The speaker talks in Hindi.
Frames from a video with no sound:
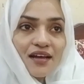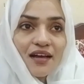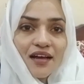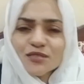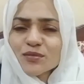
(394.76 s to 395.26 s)

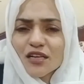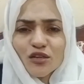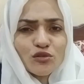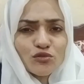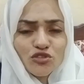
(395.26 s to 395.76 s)
आज बनाना
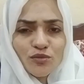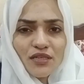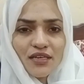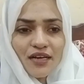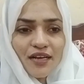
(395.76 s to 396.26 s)
तो कुछ भी नहीं है
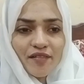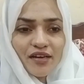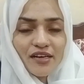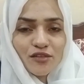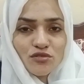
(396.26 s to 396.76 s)
खाला वगैरह
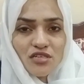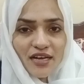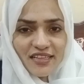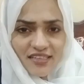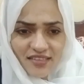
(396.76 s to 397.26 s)
रात को साग
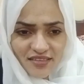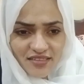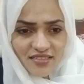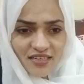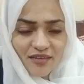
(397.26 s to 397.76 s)
दिया था इतना
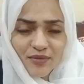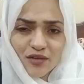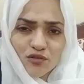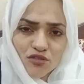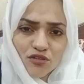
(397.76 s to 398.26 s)
ज़्यादा मैंने को
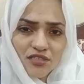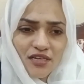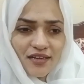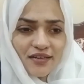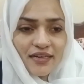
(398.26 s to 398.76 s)
उसी को
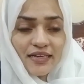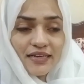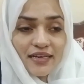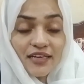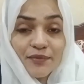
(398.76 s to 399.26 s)
तड़का लगा खा
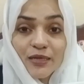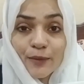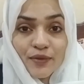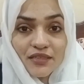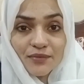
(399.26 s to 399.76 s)
लेंगे मेरी
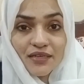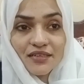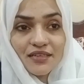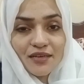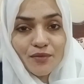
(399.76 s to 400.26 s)
अपनी तबीयत नहीं
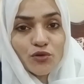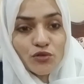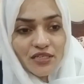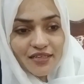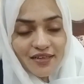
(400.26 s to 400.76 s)
ठीक मैं
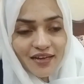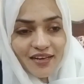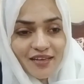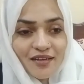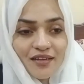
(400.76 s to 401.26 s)
रोटी नहीं खा
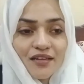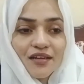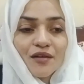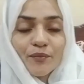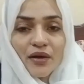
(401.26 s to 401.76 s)
रही
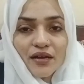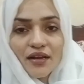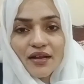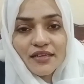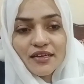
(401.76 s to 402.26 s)
बाकर
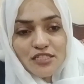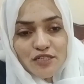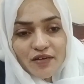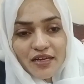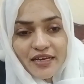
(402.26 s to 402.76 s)
खानिया रस
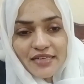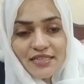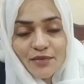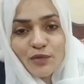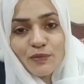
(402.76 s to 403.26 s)
वगैरह ऐसा ही
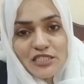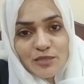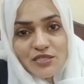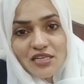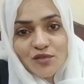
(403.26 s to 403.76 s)
फिर बच्चे भी
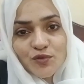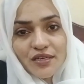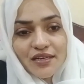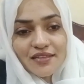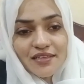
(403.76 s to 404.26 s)
साथ वही
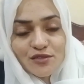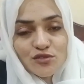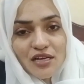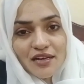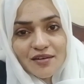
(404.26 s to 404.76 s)
खाते हैं तो
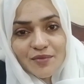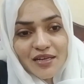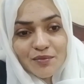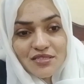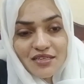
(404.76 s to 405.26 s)
सालन हमारे
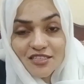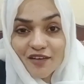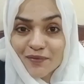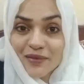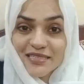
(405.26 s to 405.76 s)
मसर चावल
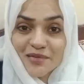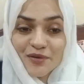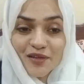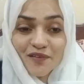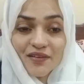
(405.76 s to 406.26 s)
भी ऐसे
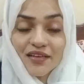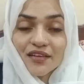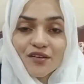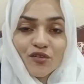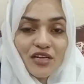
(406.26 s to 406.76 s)
पड़े हुए हैं
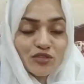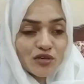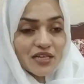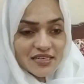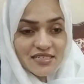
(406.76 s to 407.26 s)
और रात को
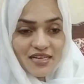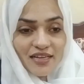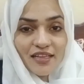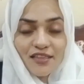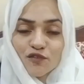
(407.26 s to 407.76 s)
खाला ने साग
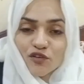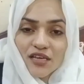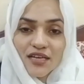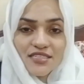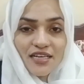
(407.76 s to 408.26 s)
दिया था वही
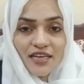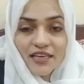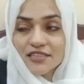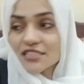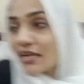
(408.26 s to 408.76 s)
आज खाएंगे चले